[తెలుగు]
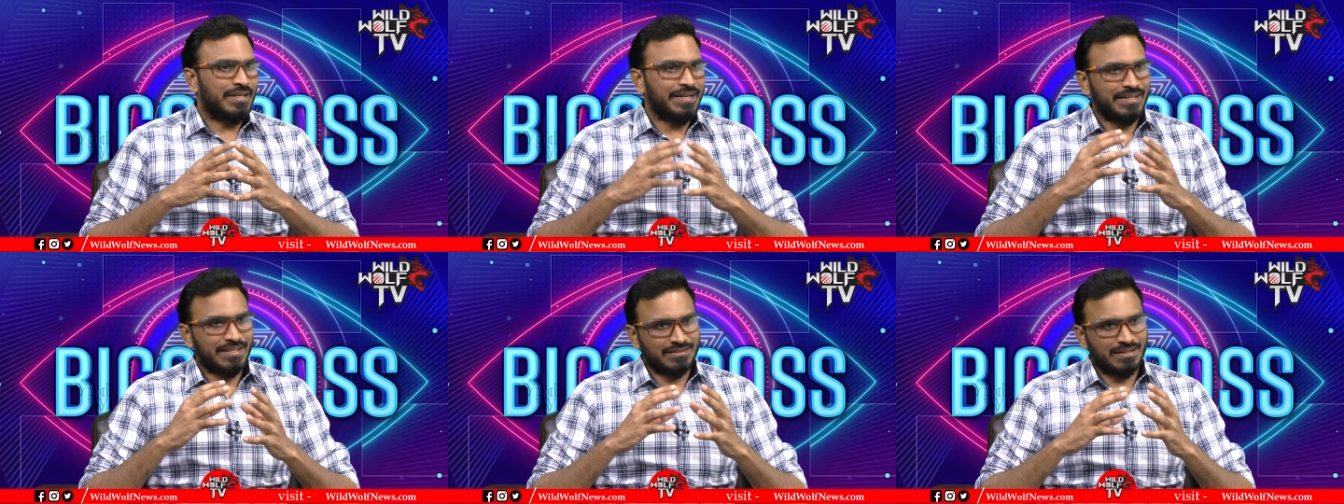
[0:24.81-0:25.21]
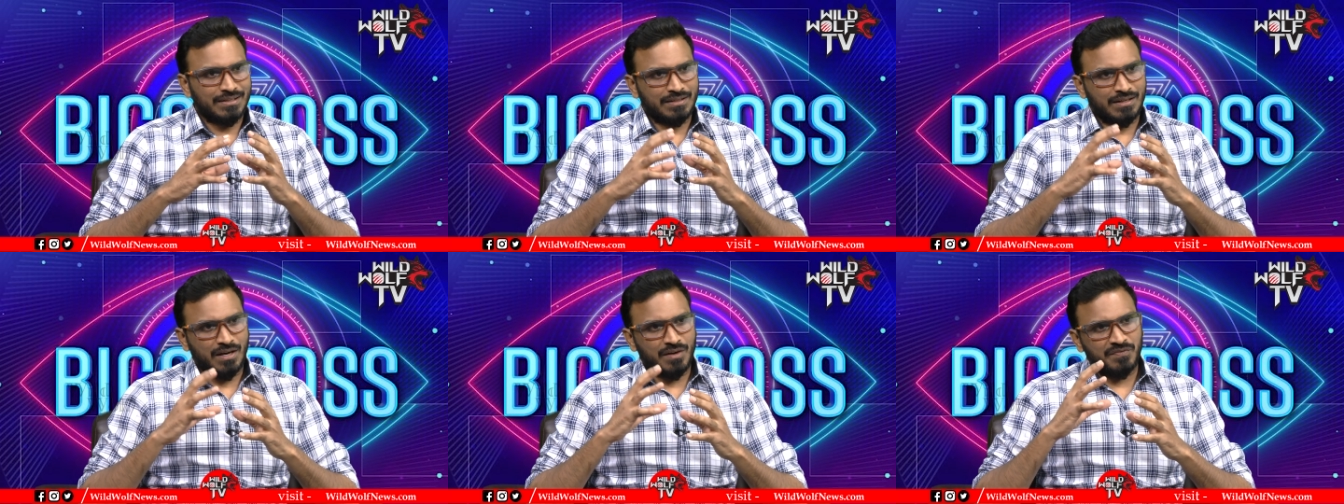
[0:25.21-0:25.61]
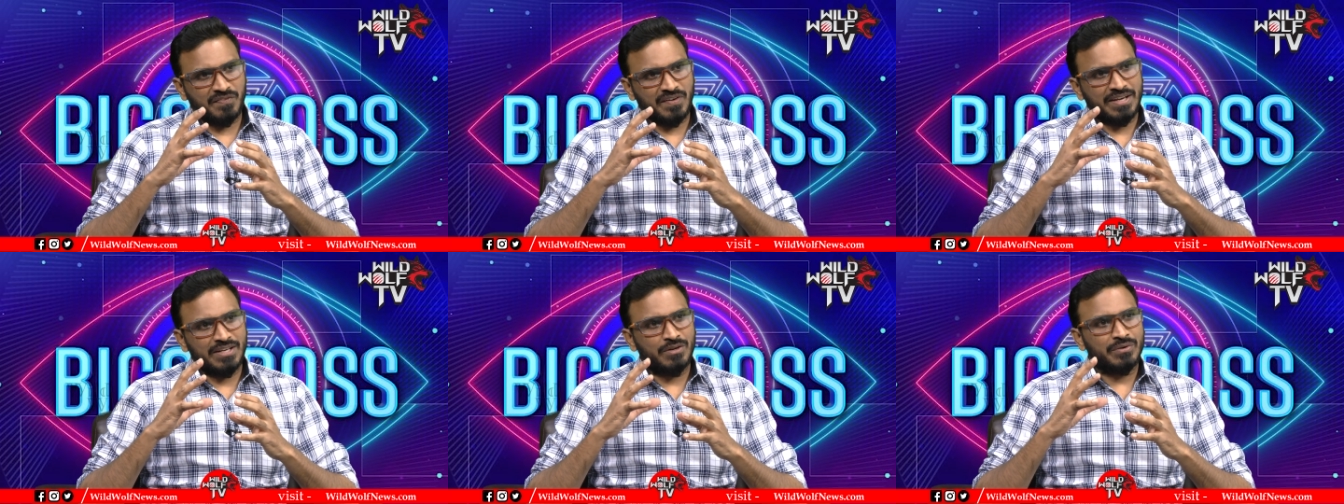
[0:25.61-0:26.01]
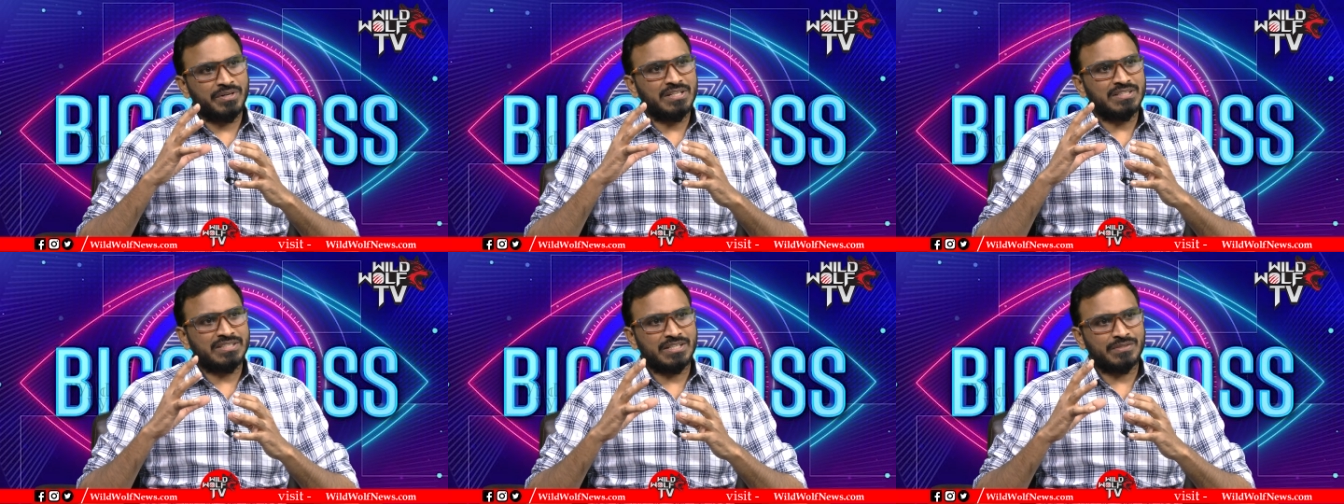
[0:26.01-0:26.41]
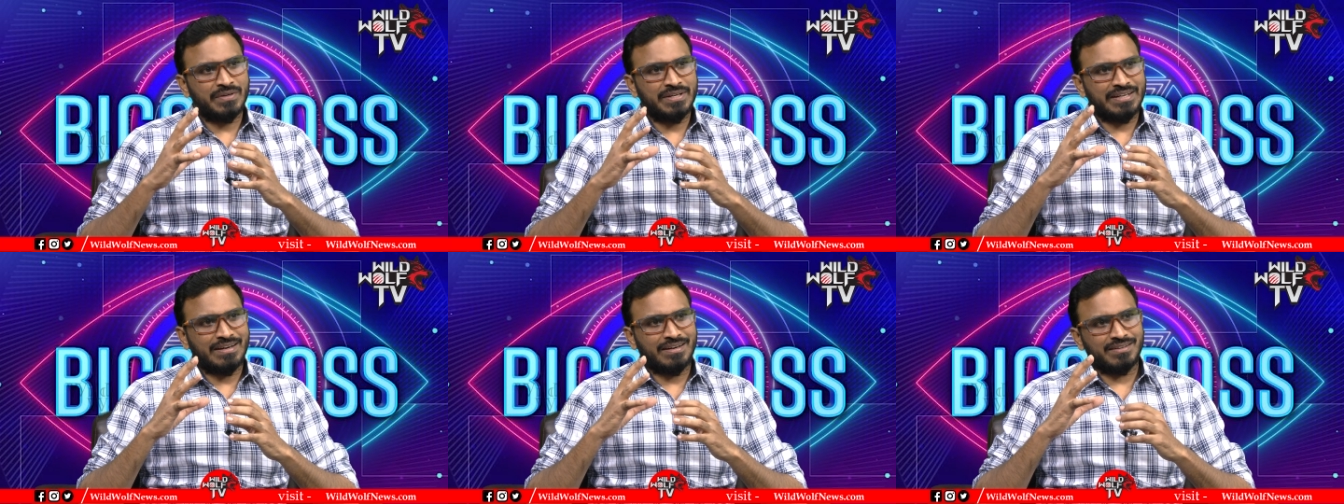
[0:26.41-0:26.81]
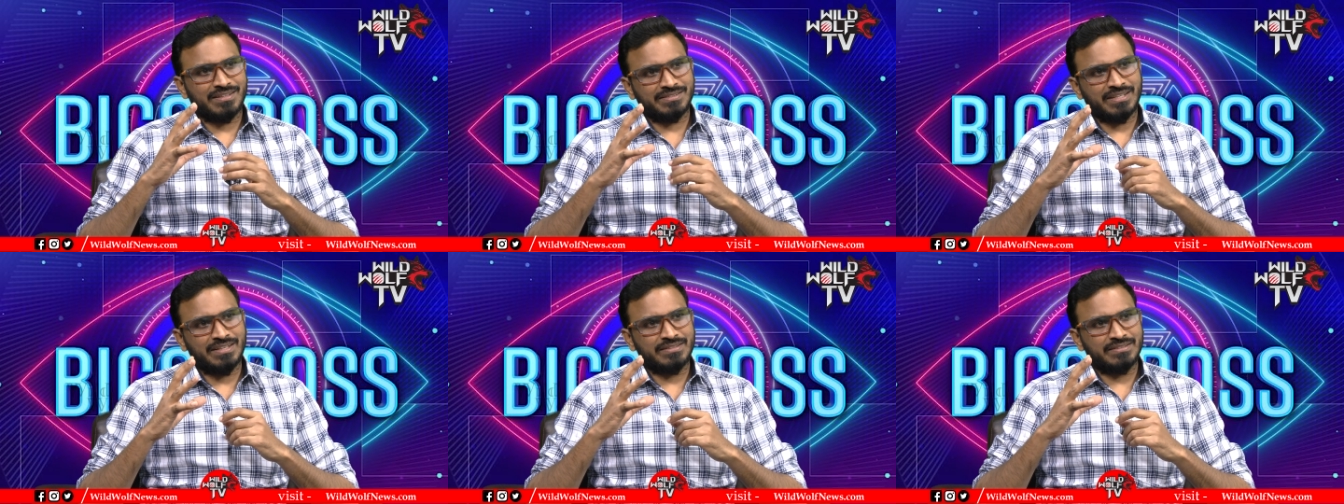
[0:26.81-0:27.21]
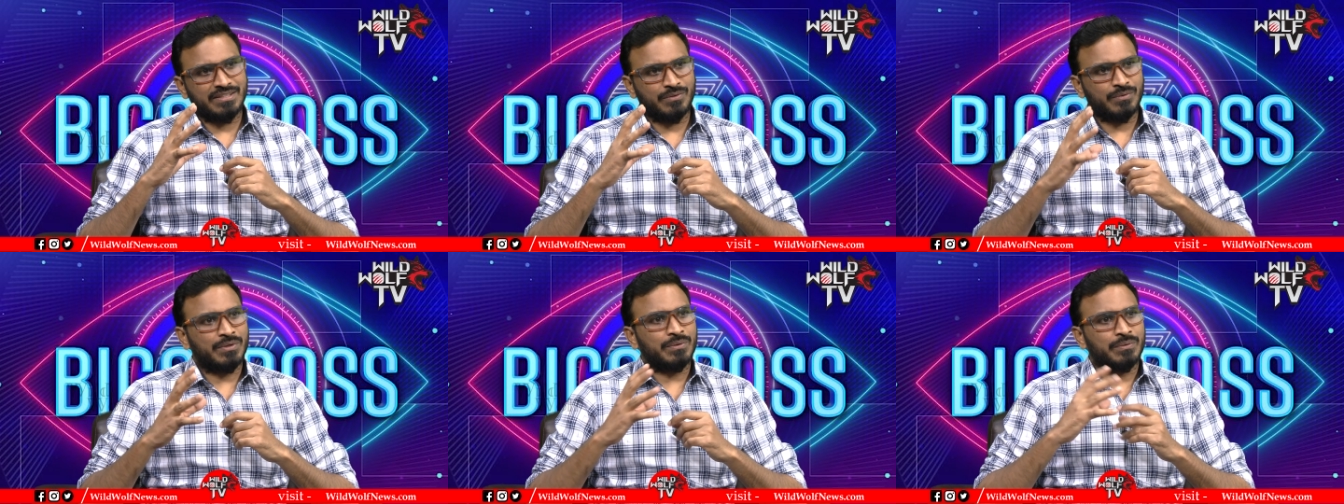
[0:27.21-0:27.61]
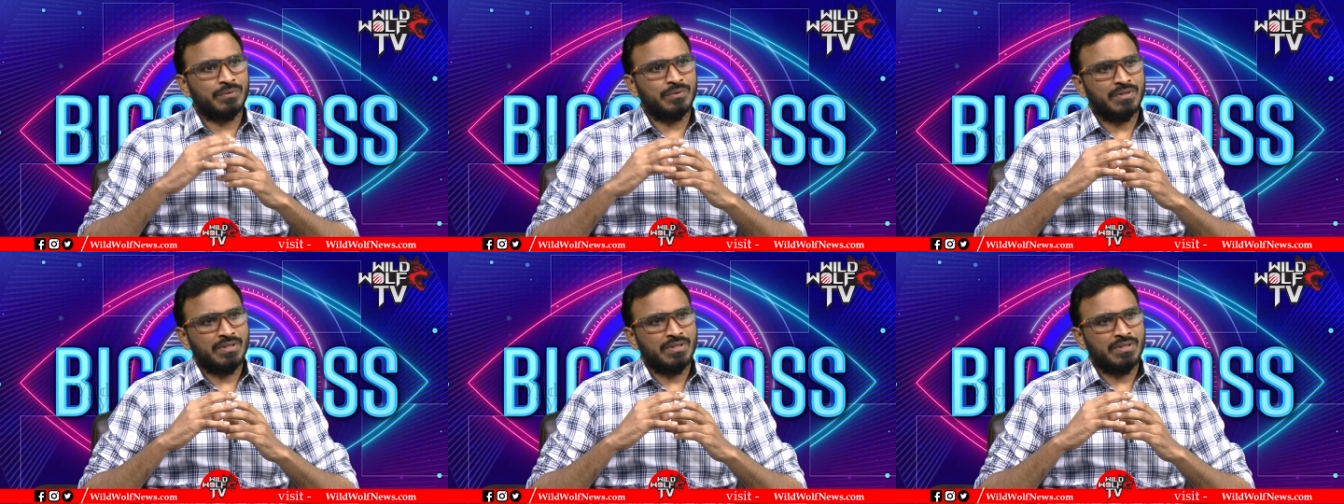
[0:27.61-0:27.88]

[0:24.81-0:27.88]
ఏంటి అసలు టాప్ ఫైవ్లో నిలిచేటువంటి కంటెస్టెంట్స్ ఎవరు